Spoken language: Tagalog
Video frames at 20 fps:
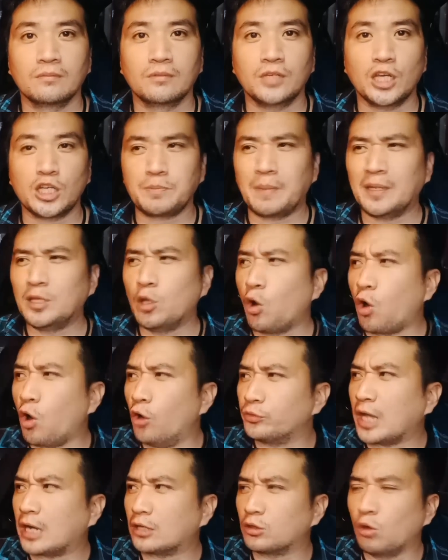Yes pa, no
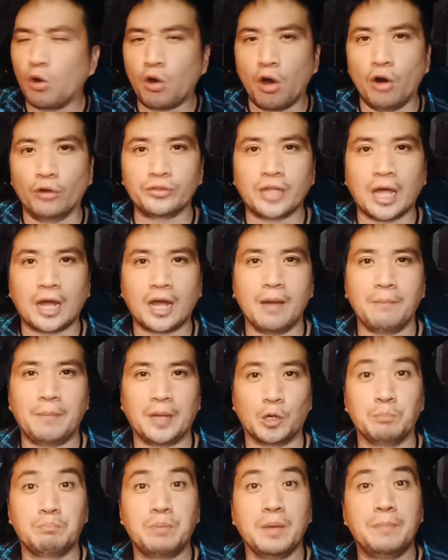contact, no contact ka,
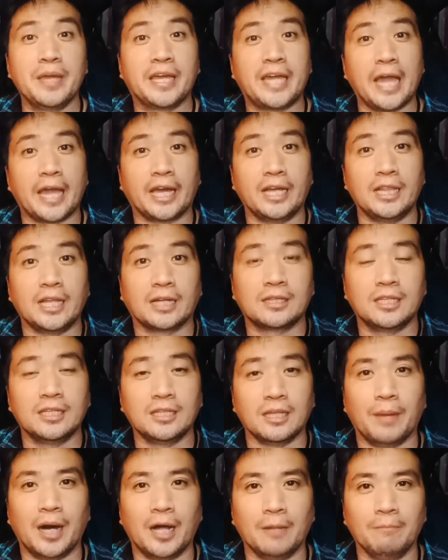pero bibigay ka lang din
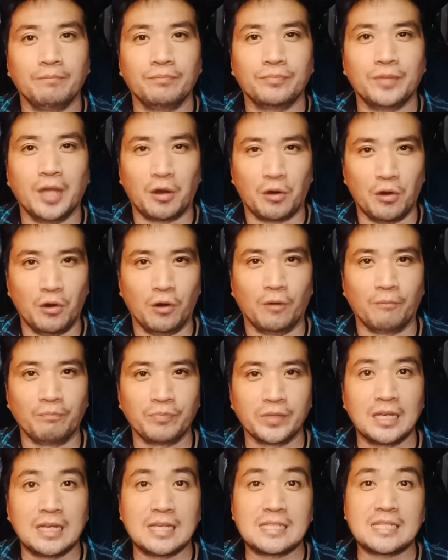naman. Nako,
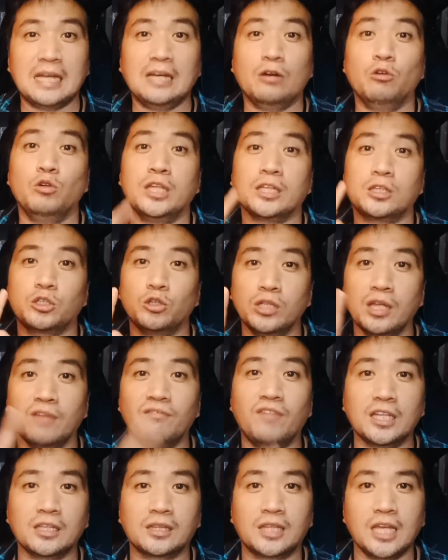isa ulit yon na
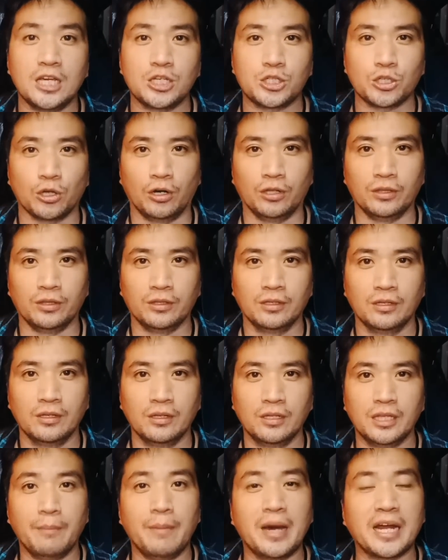validation
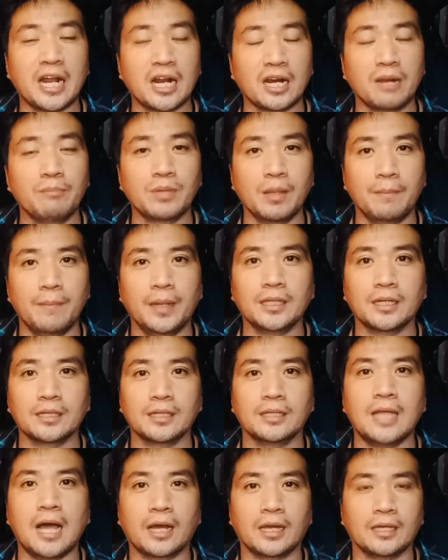na mararamdaman ng
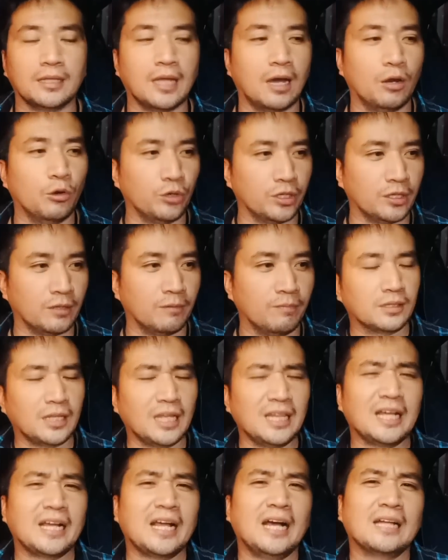lalaki na, uy,
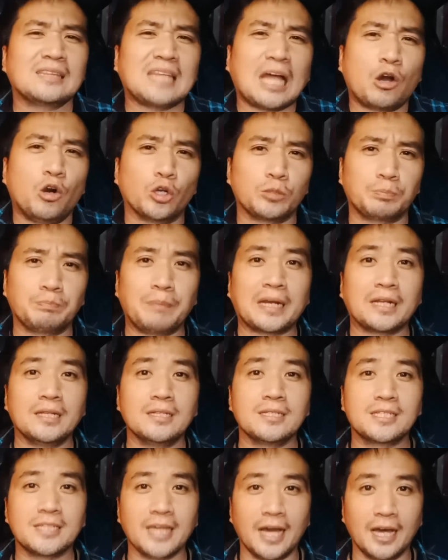talagang takot pa
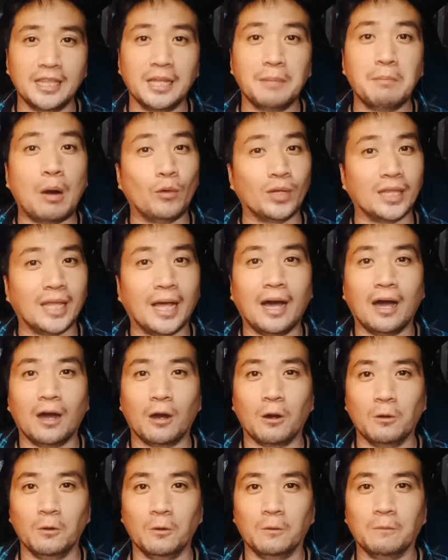rin siya na mawala
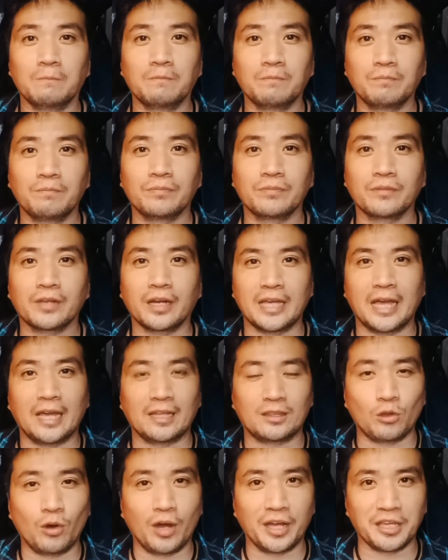ako. Kaya
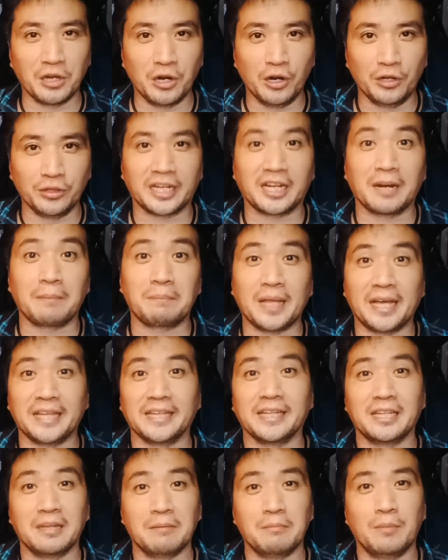ito ngayon, nagreply
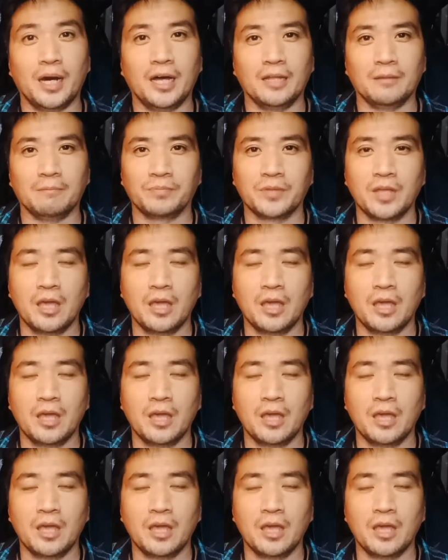na naman.